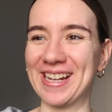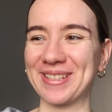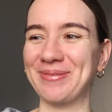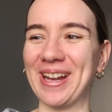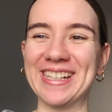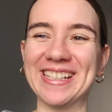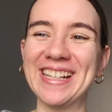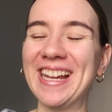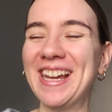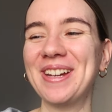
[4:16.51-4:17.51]
Also meine
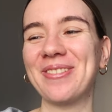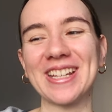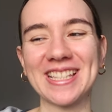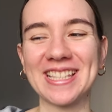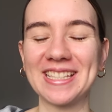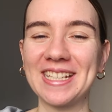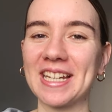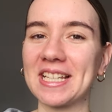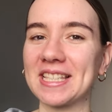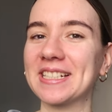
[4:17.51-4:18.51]
weißen
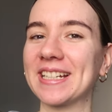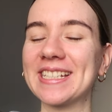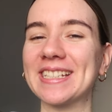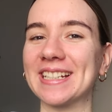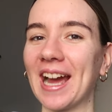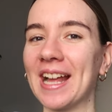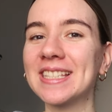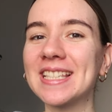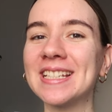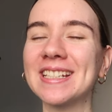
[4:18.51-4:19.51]
Sneaker sind richtig
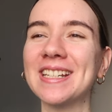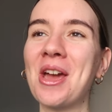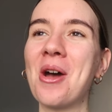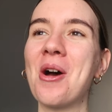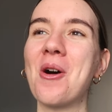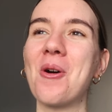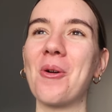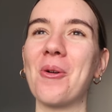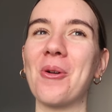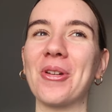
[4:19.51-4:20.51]
ranzig
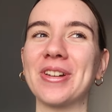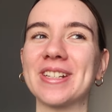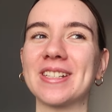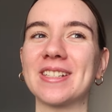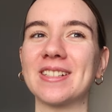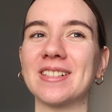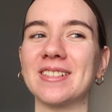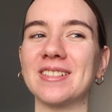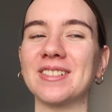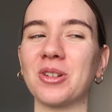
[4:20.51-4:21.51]
und
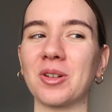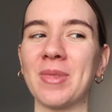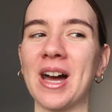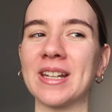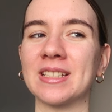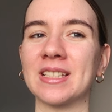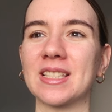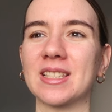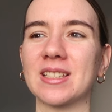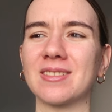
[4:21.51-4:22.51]
Doc Martens,
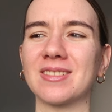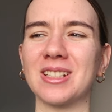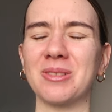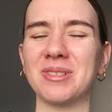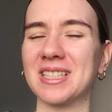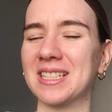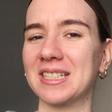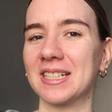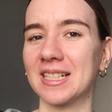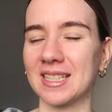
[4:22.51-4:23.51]
glaube ich,
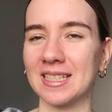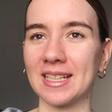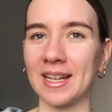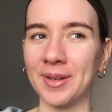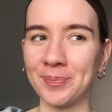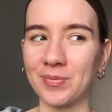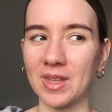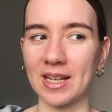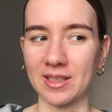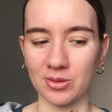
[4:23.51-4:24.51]
ziehe ich da jetzt nicht an.
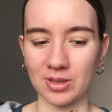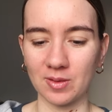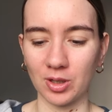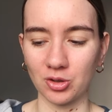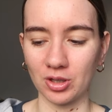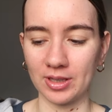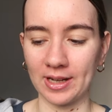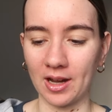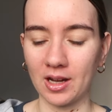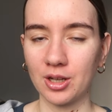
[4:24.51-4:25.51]
Also ich wollte schon
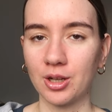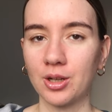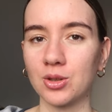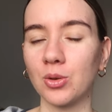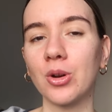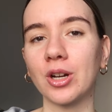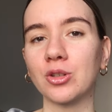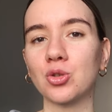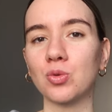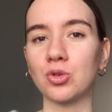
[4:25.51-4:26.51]
nach zu
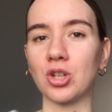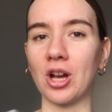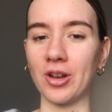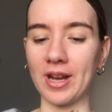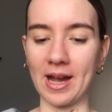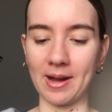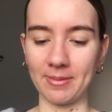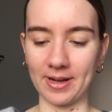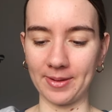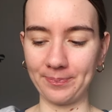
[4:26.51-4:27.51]
höheren Schuhen schauen,
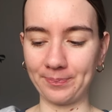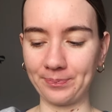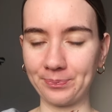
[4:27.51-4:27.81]
aber